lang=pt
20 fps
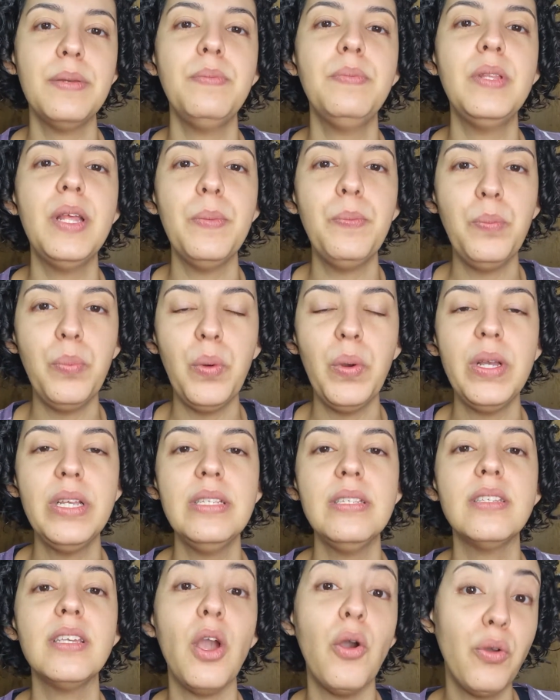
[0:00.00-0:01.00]

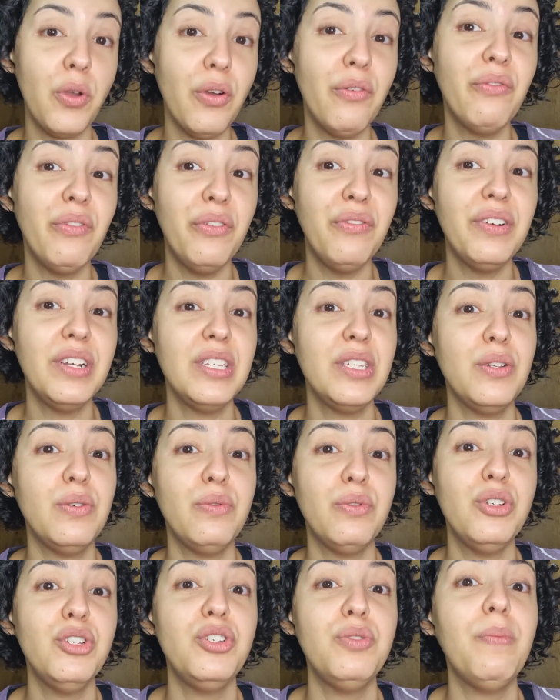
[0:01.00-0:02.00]
depois, que é o que eu vou fazer
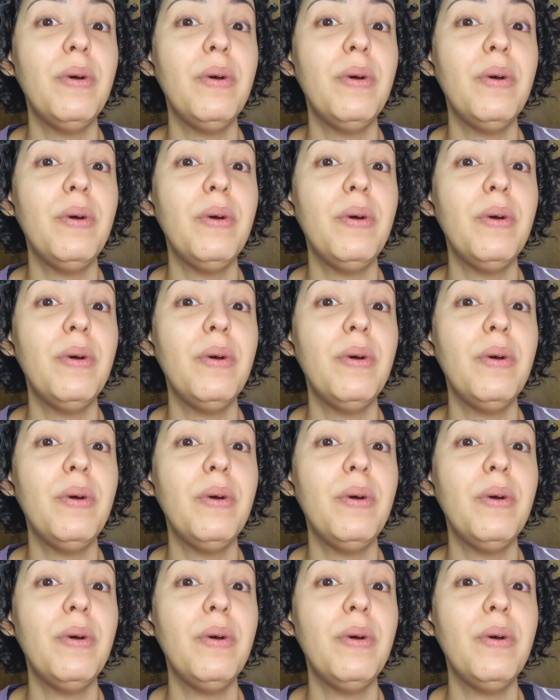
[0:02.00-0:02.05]
hoje.